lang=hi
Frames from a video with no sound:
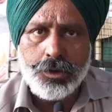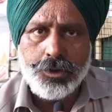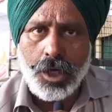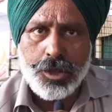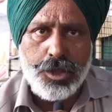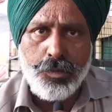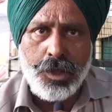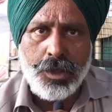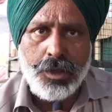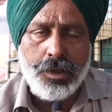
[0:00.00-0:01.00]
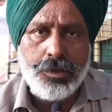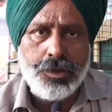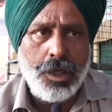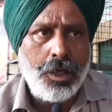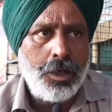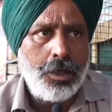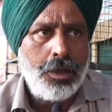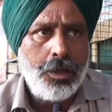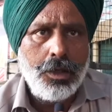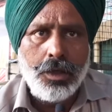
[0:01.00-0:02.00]
शादी में या
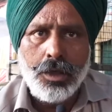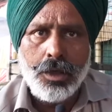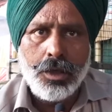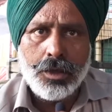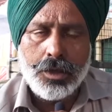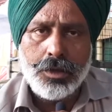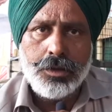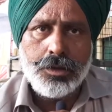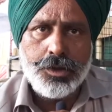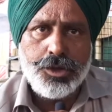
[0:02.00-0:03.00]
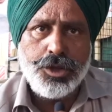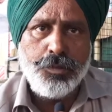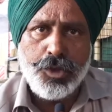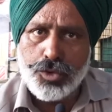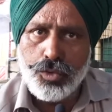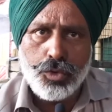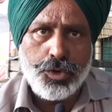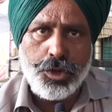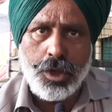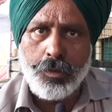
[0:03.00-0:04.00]
ए, किसी की मृत्यु
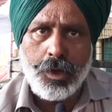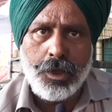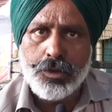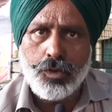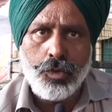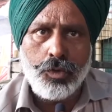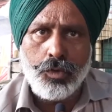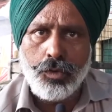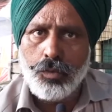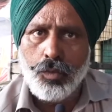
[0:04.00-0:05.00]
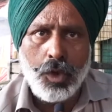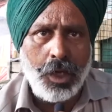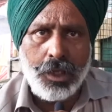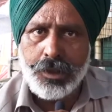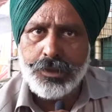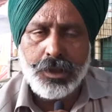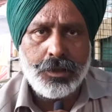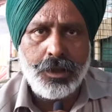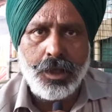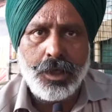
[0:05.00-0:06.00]
होती है वहाँ इनको बुलाया नहीं
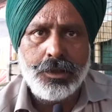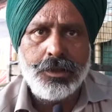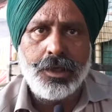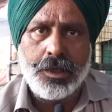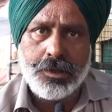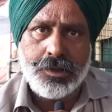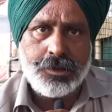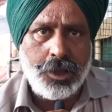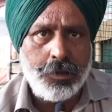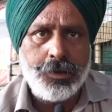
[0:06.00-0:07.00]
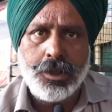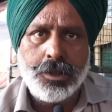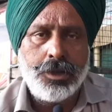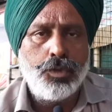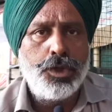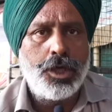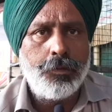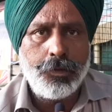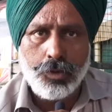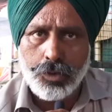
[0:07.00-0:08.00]
जाता अगर ये धक्के से चले भी जाते हैं तो इनका
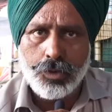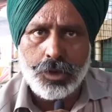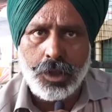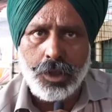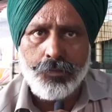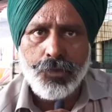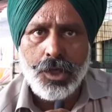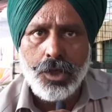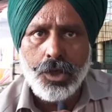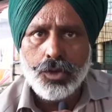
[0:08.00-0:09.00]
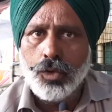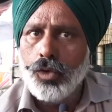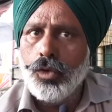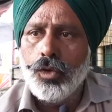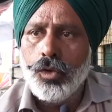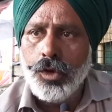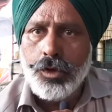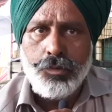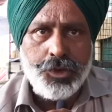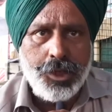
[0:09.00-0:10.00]
विरोध होता है तो
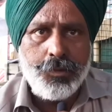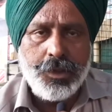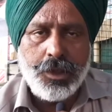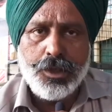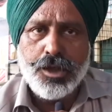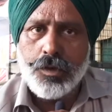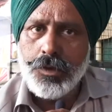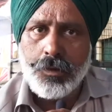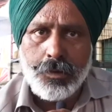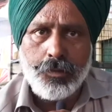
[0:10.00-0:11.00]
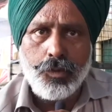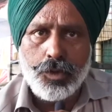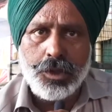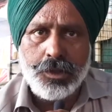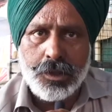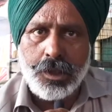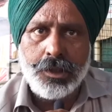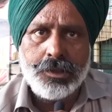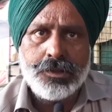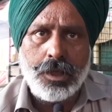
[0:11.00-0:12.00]
बीजेपी के अंदर भी अब फूट की
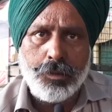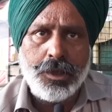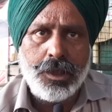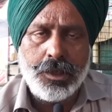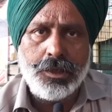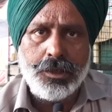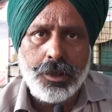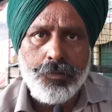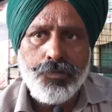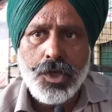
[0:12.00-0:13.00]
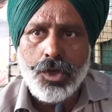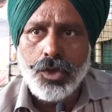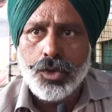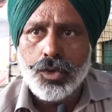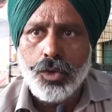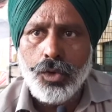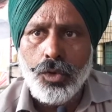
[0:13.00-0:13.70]
दरारें सामने आ रही हैं तो